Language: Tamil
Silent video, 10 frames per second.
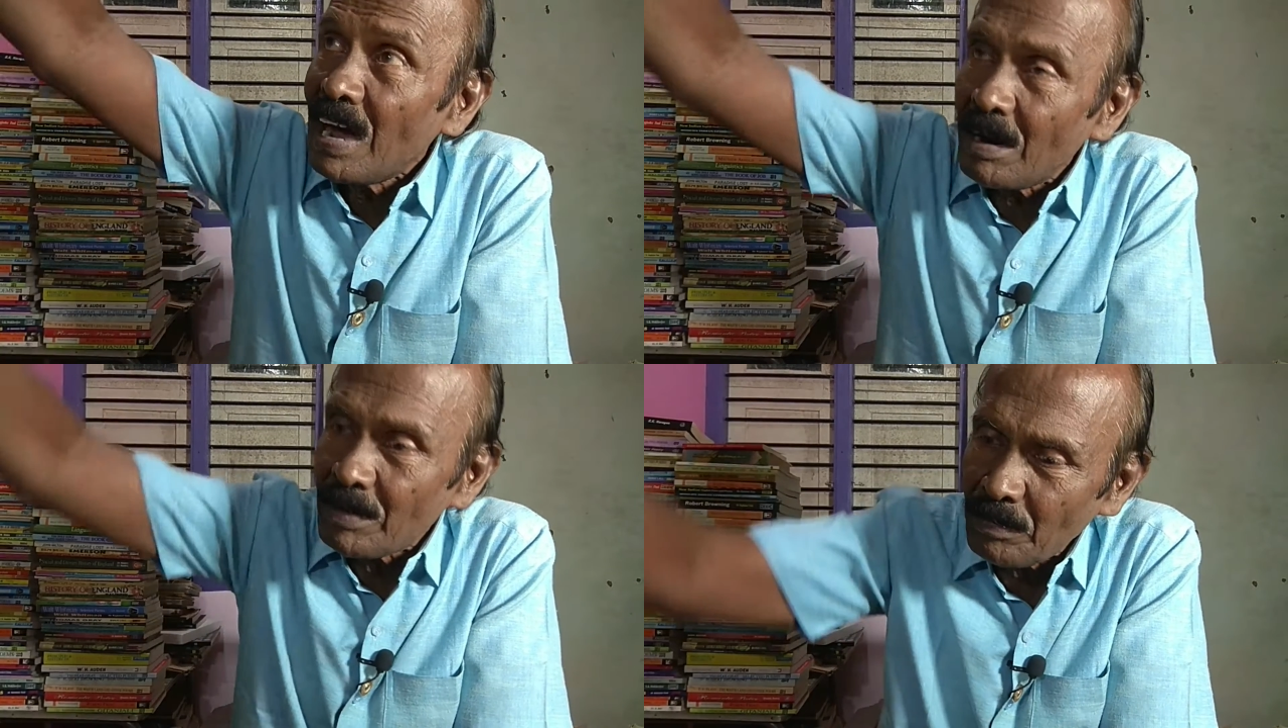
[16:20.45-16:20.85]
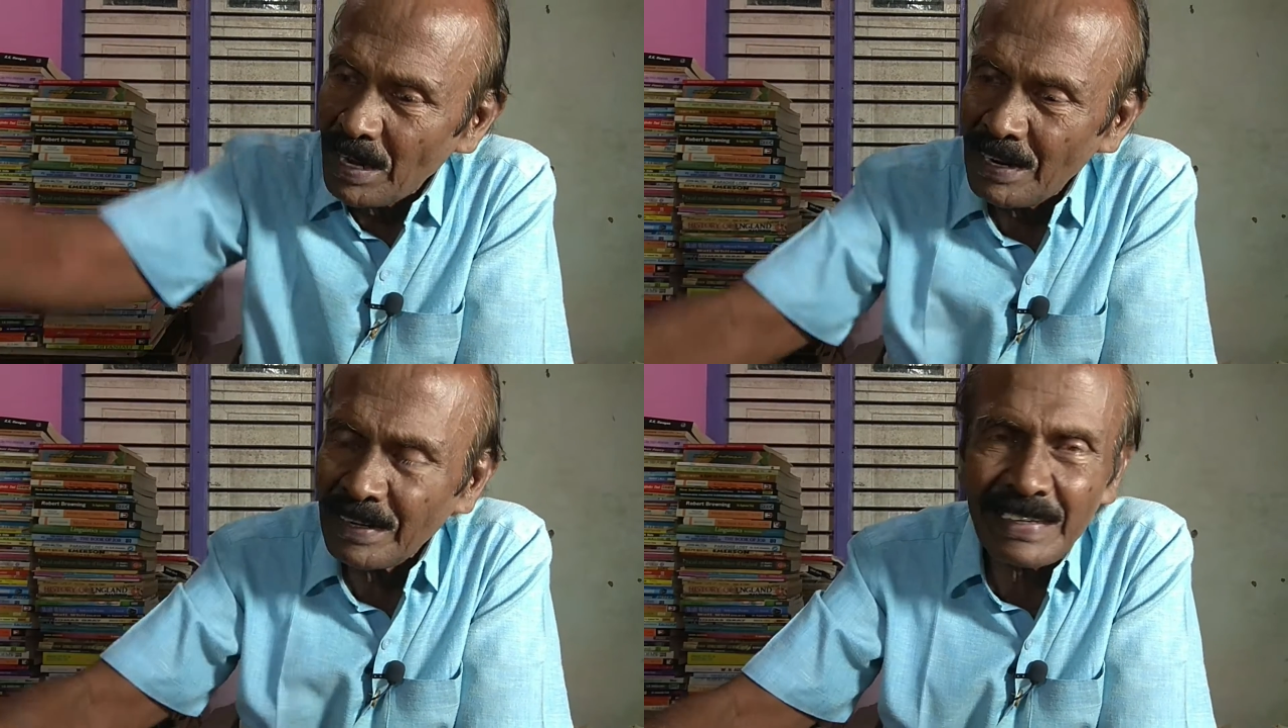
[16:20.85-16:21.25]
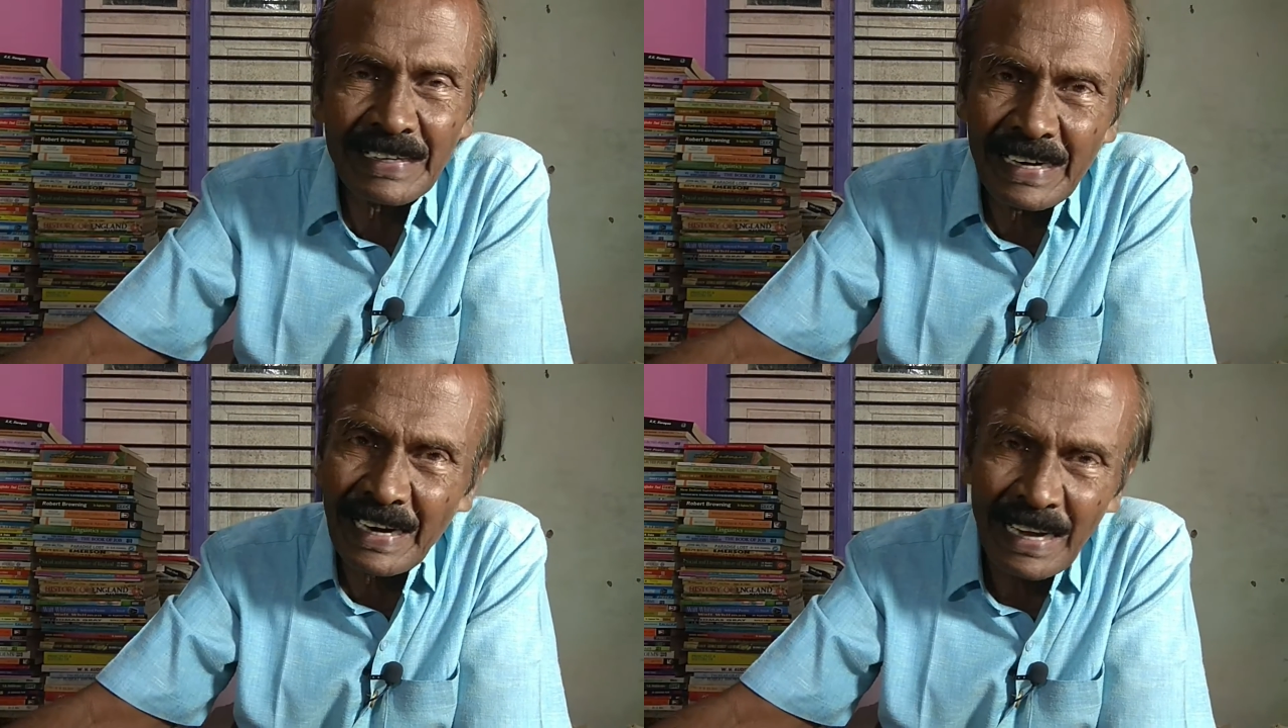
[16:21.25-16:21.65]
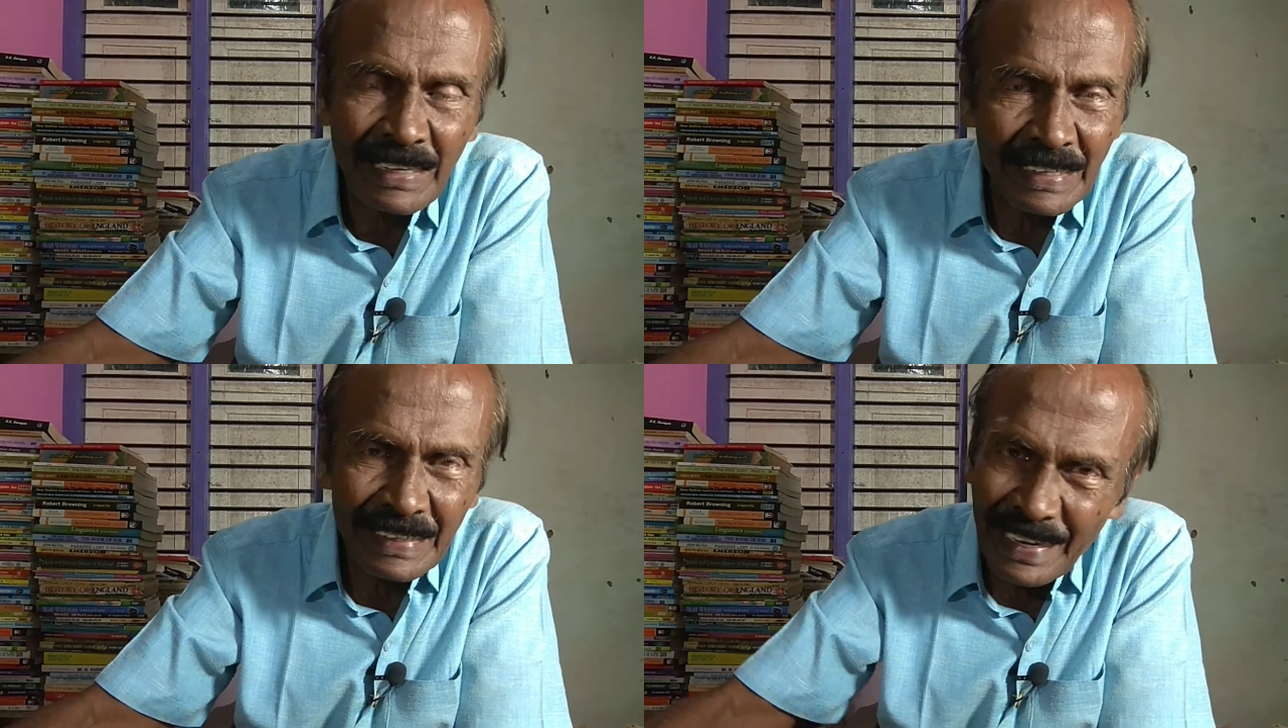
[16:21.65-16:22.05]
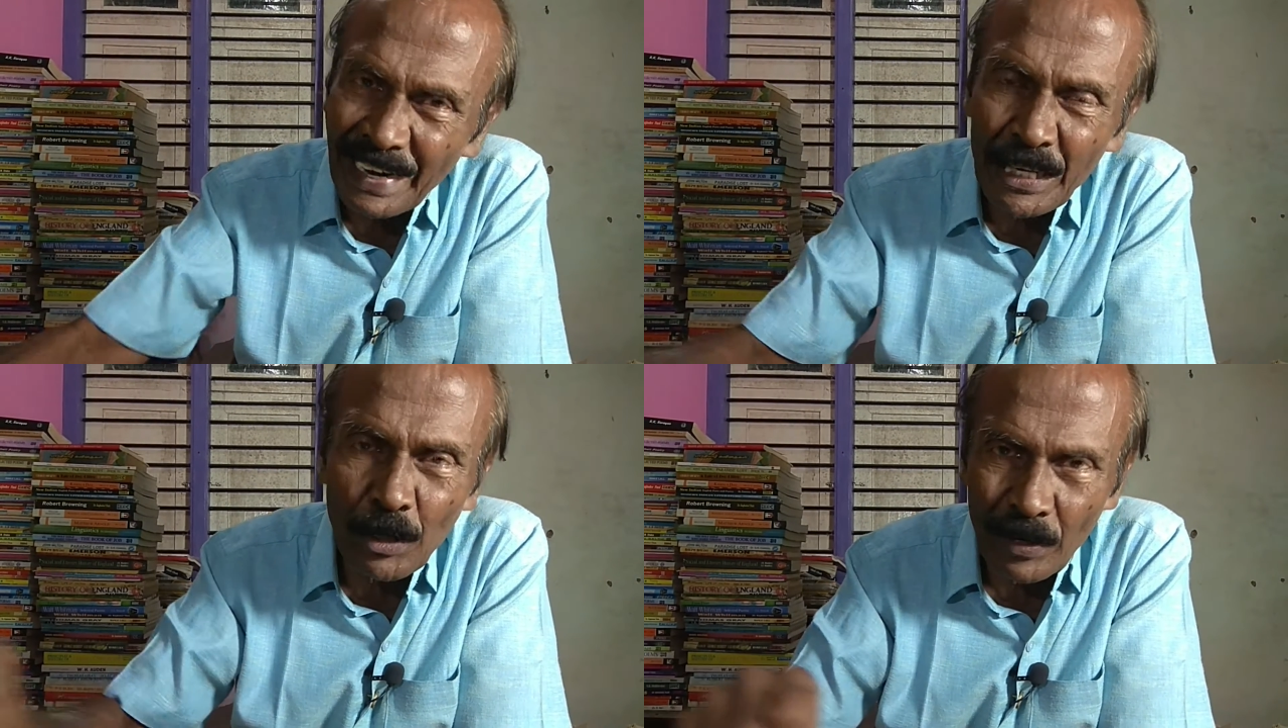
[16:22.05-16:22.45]
அப்படி மேலேருந்து கீழே
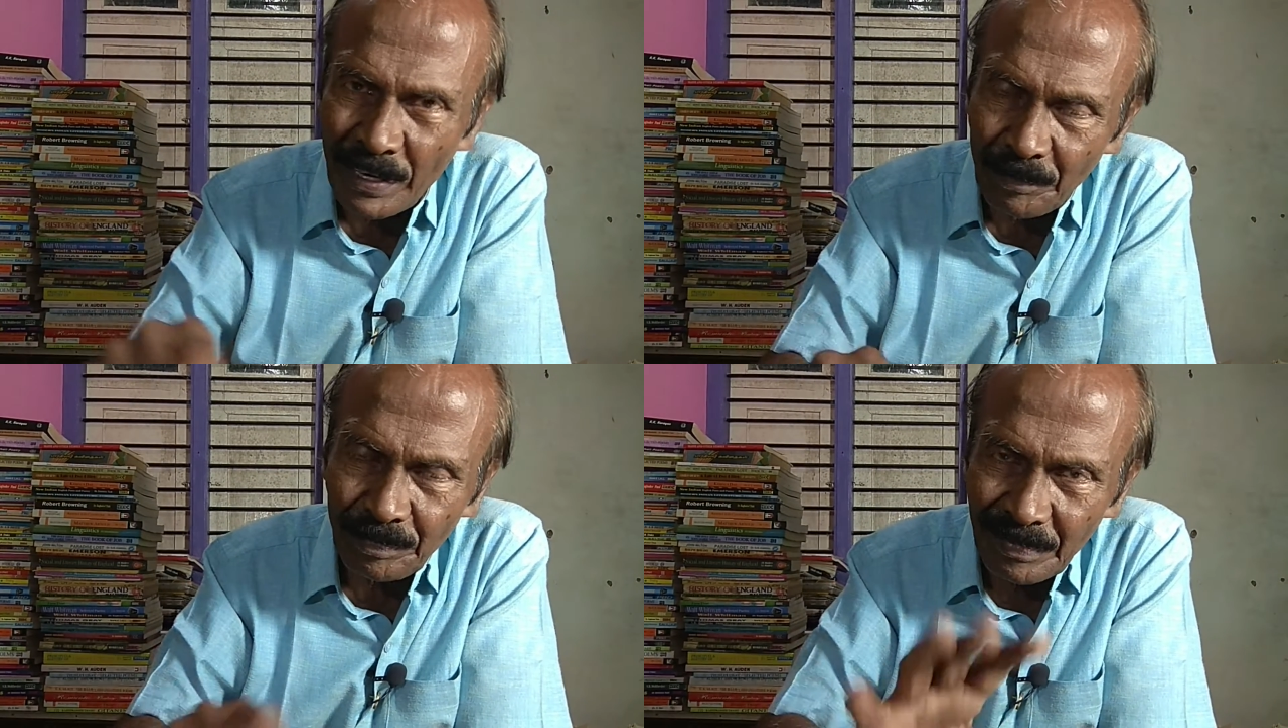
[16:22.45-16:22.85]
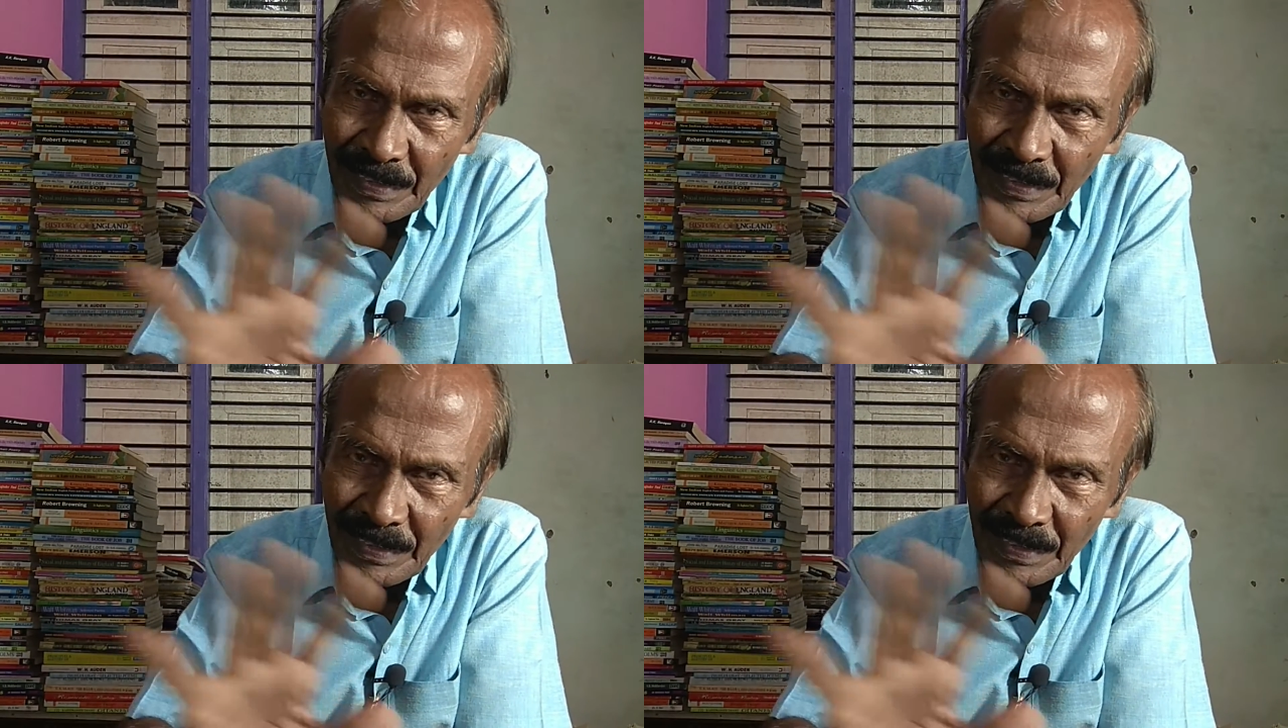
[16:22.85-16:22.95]
இறக்கி விடுறார்